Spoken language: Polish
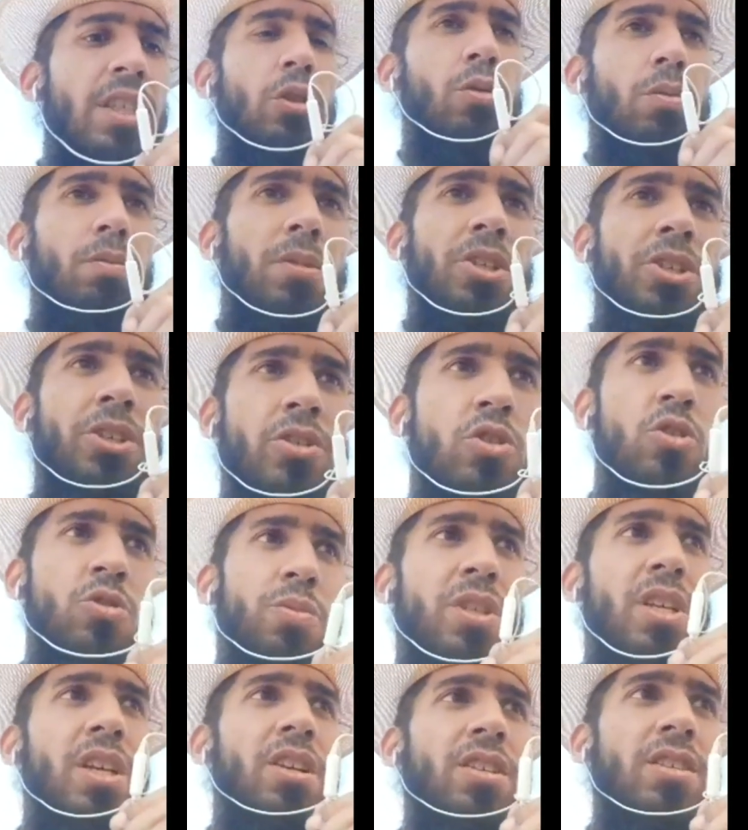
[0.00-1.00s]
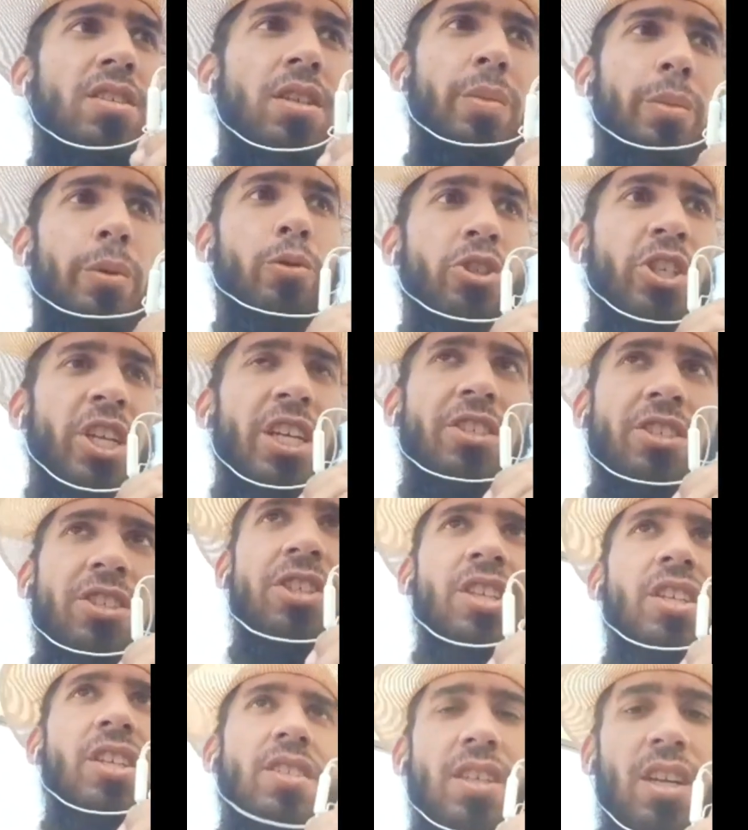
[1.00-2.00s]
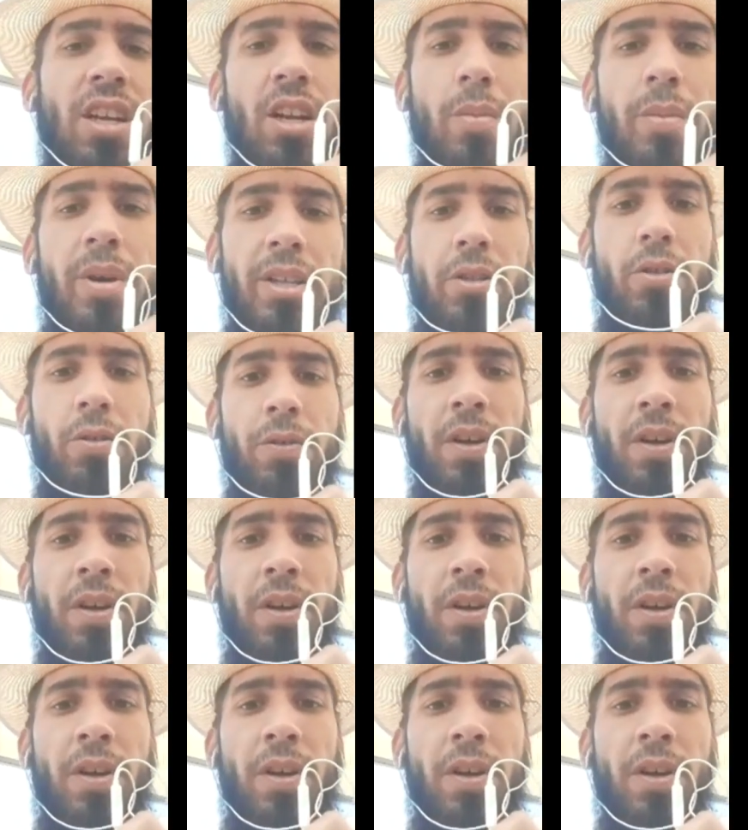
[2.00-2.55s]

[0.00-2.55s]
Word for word: W zeszłym miesiącu zrobił 6000 km.